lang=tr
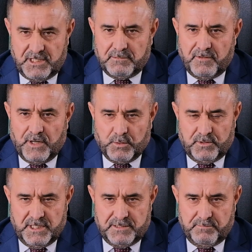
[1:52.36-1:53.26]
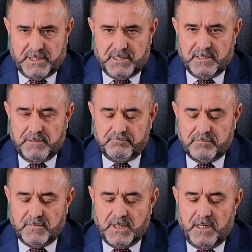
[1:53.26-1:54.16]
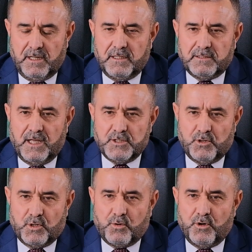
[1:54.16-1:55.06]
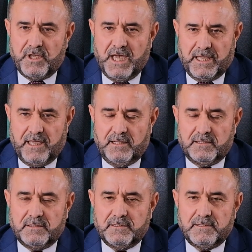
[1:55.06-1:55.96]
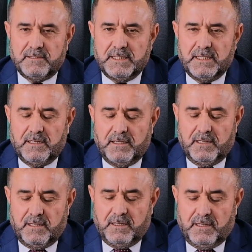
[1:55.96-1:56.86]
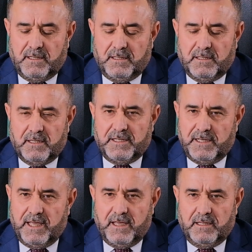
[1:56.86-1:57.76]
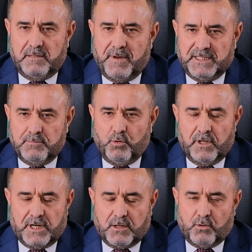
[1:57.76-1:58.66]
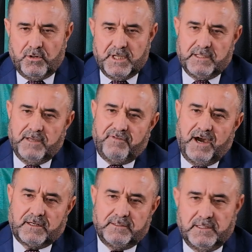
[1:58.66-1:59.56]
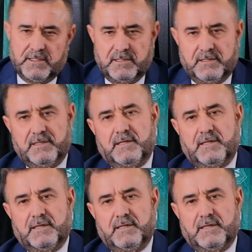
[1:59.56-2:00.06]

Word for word: İşletme fakültesini bitirdim. Daha sonra Konya'ya geldik. yine İmam olarak Konya'da farklı